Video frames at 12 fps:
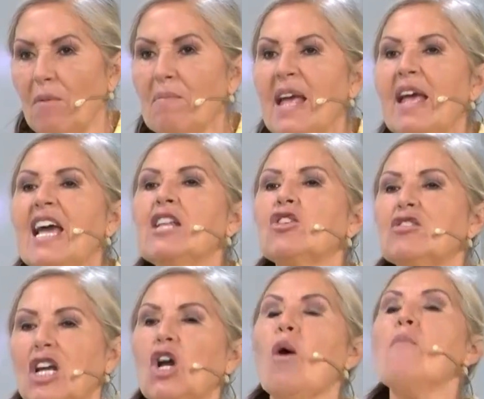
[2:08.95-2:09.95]
Como un mate.
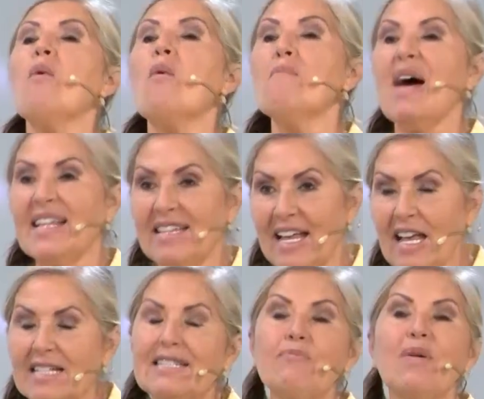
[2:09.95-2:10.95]
Entonces, como mate,
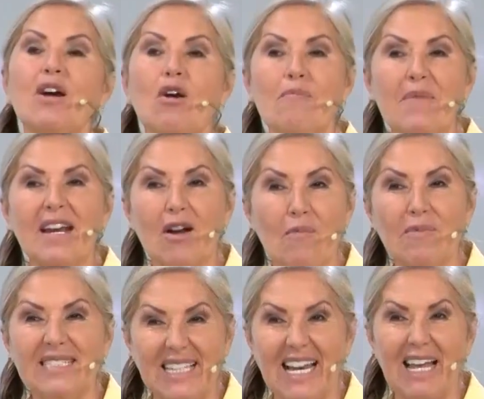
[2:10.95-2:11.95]
se puede comer como
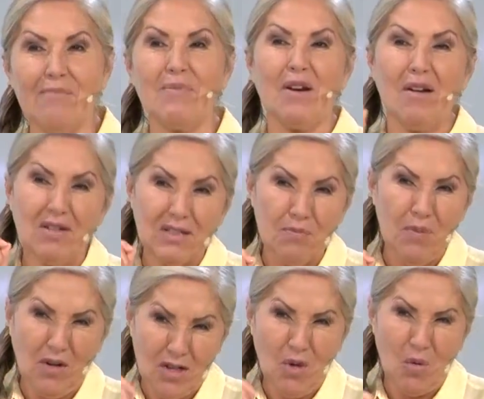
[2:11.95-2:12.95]
ensalada, pero la hoja es un
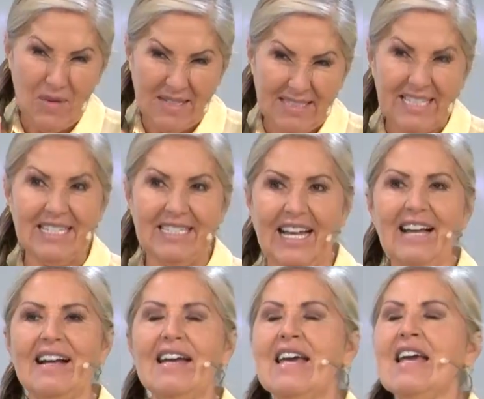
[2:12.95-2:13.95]
poquito gruesita.
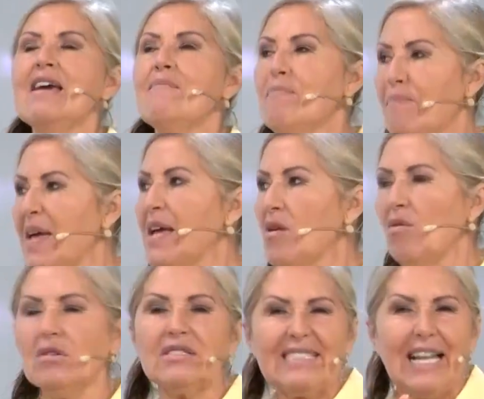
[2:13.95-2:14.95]
Pero
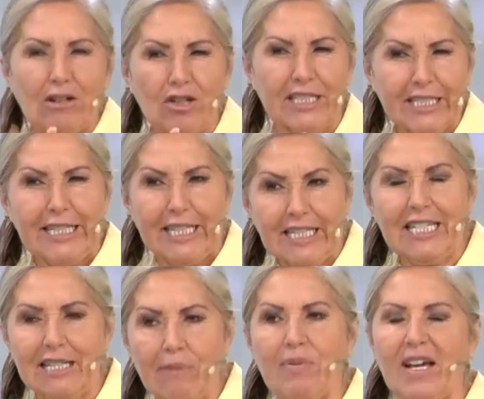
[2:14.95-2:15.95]
si la cortas
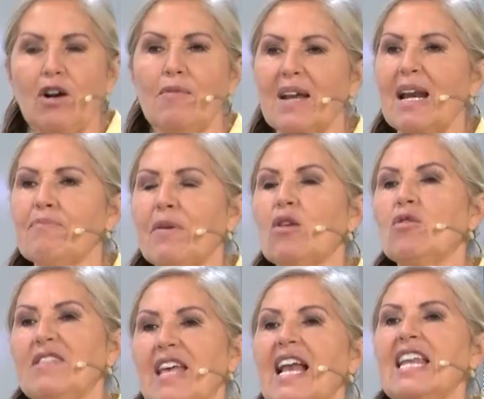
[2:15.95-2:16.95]
chiquitita puedes comerla, pero lo
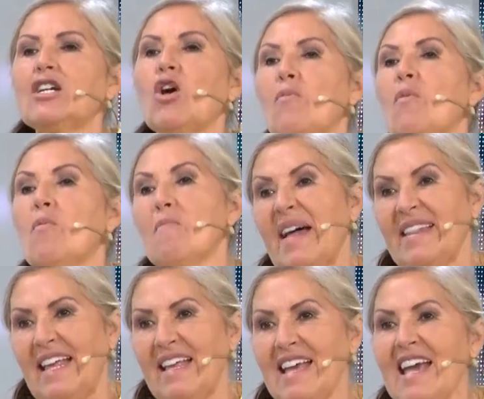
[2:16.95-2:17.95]
ideal es como un mate.